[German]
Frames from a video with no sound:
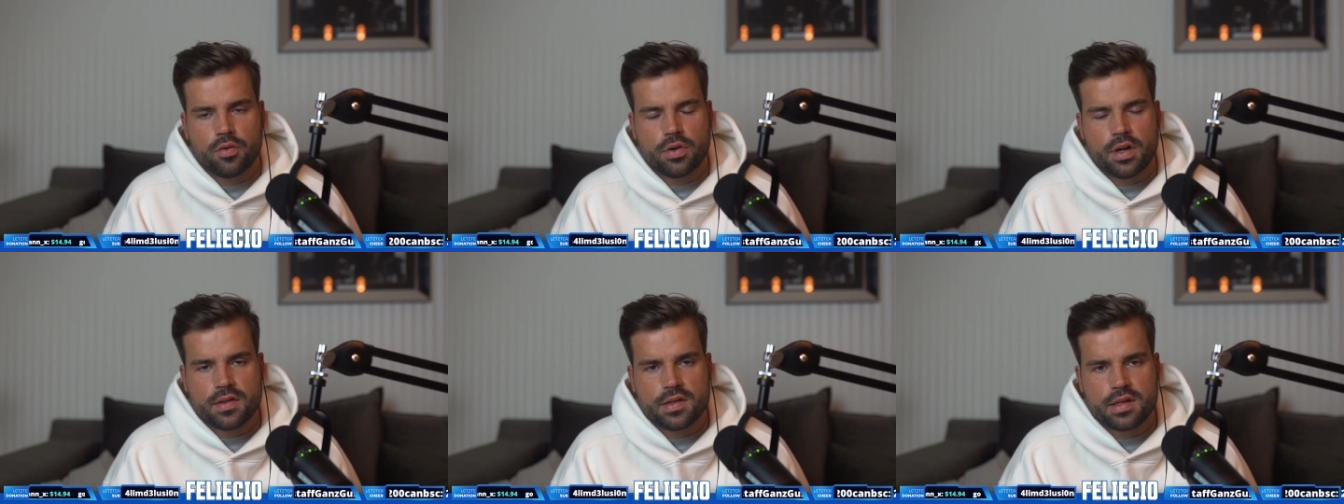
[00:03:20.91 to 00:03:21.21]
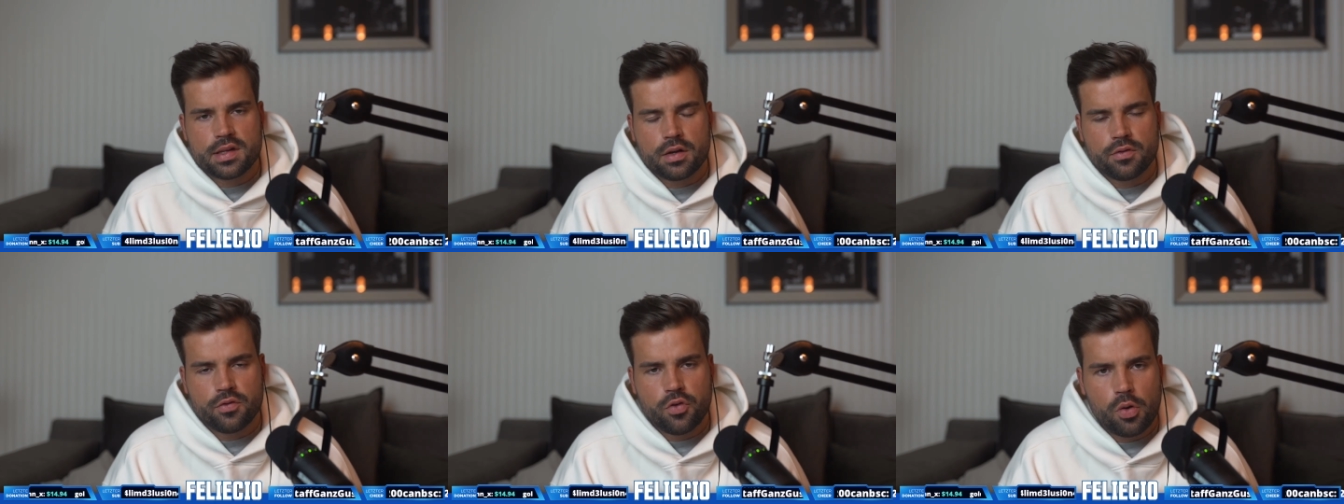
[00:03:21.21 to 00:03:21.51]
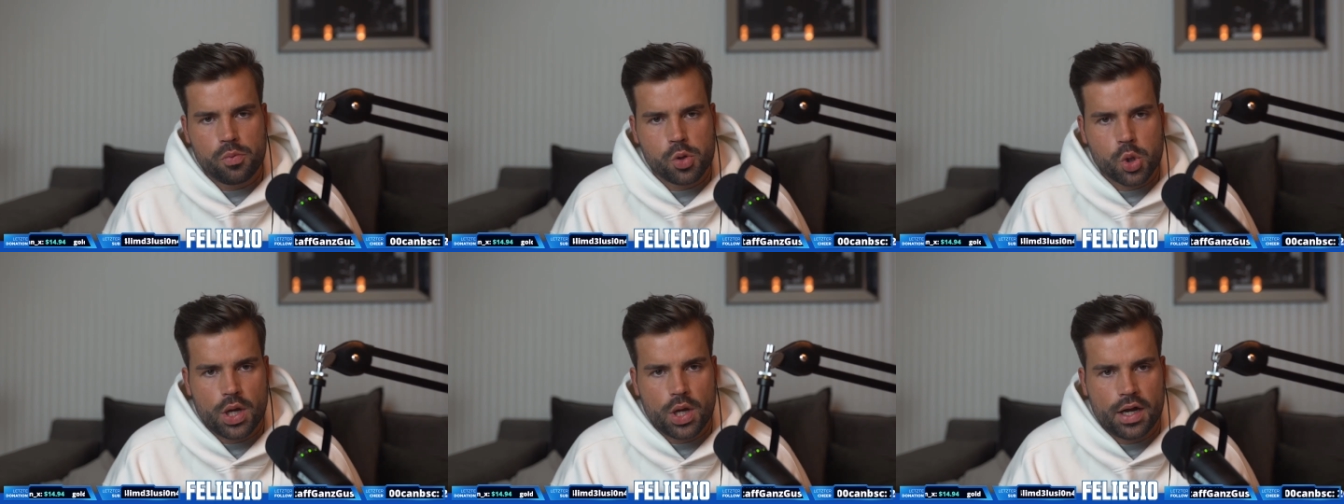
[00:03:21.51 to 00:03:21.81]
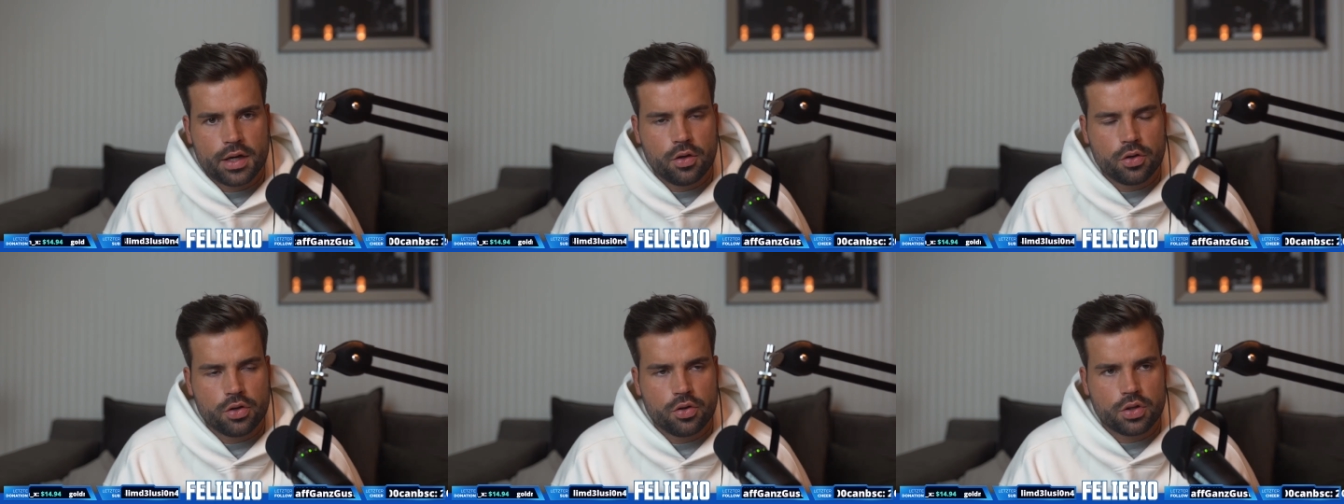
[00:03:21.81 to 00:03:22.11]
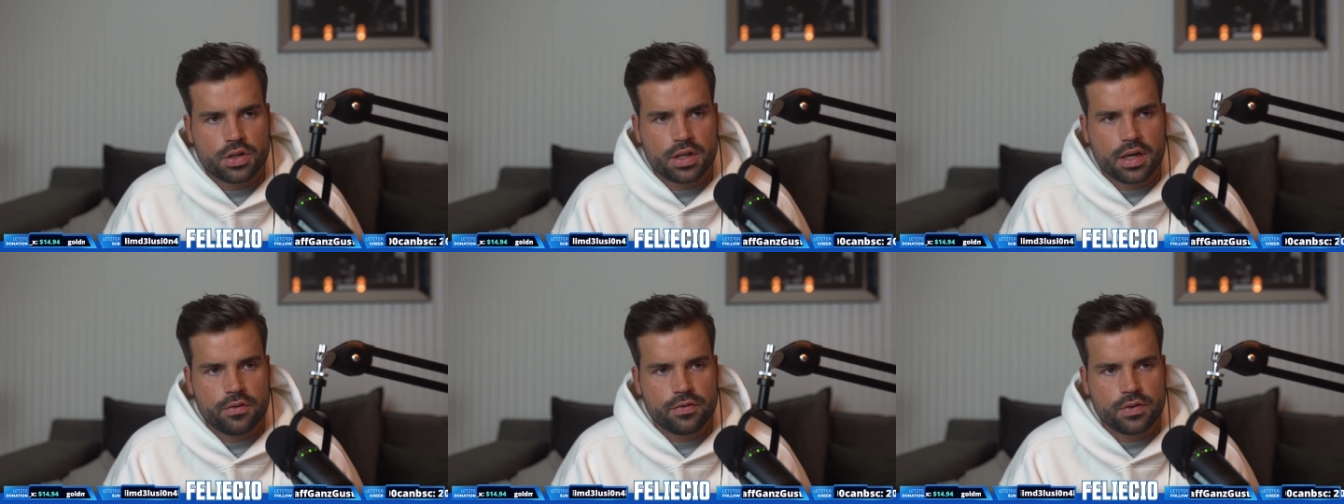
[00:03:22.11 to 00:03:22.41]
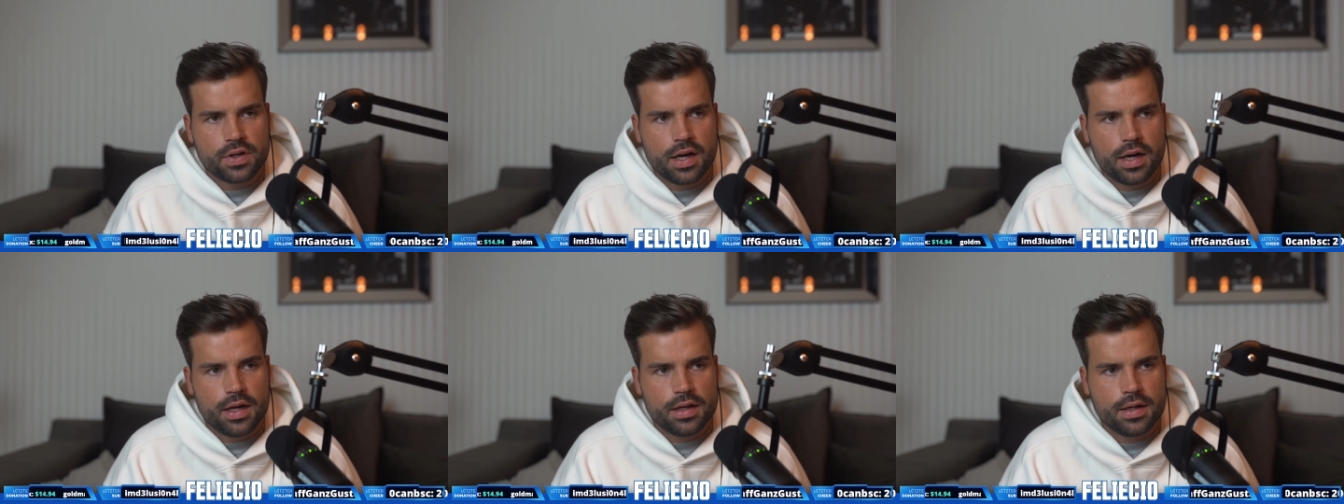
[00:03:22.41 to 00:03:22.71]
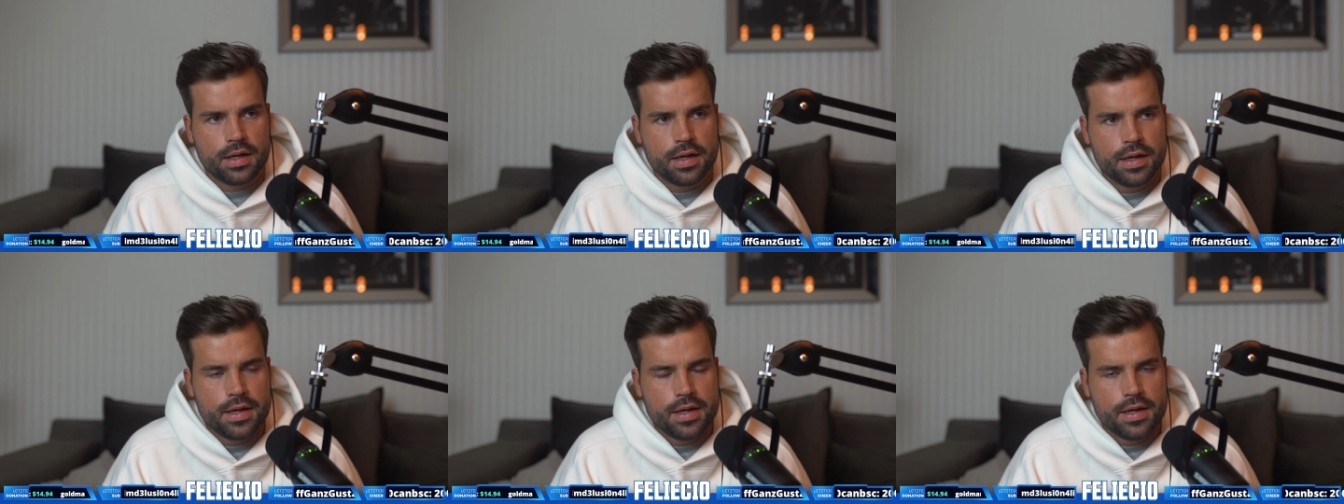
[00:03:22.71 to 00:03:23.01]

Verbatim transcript: oder sich dann vorm Stadion noch treffen kann.